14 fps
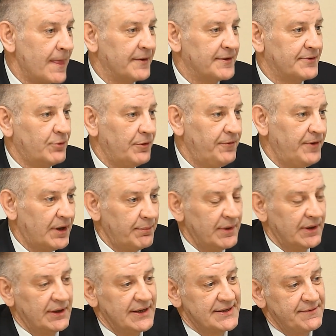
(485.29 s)
в свой
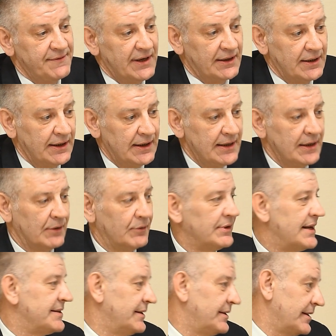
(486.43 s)
фирменный цвет – у
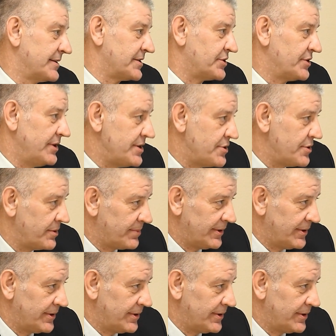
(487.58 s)
нас это, к сожалению, не